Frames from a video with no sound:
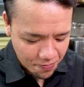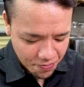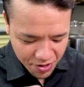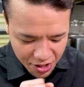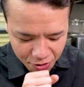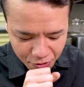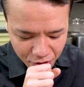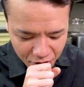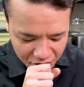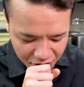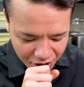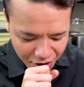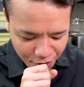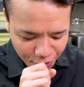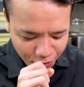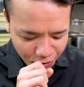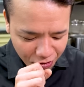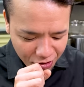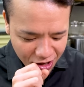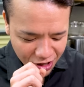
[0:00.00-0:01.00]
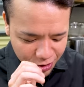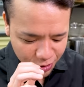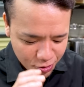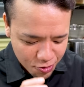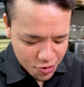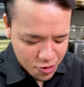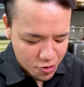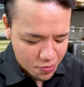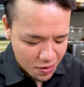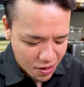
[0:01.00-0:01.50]
で、これね、今回
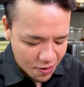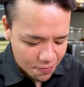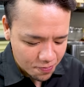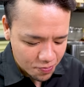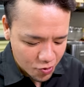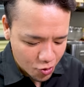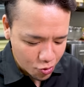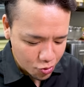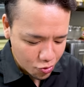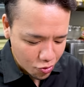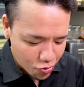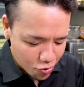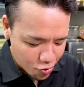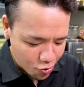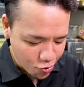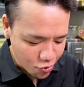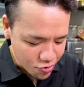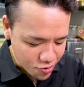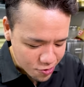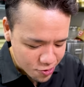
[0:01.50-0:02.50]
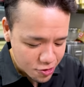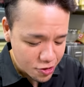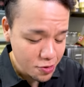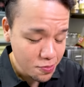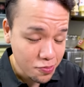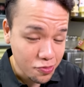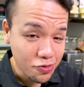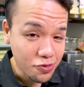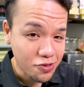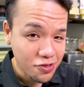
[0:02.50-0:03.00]
鶏そば、ほとんどこう、
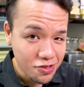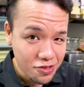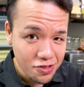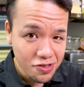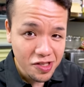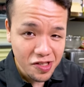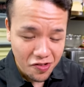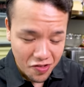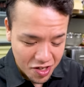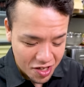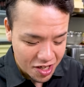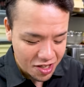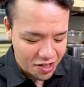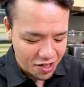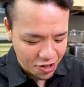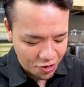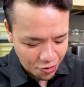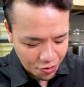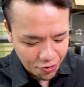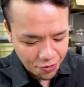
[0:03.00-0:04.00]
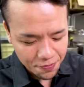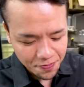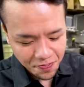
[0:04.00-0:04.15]
スープをすすってはいないんだけど、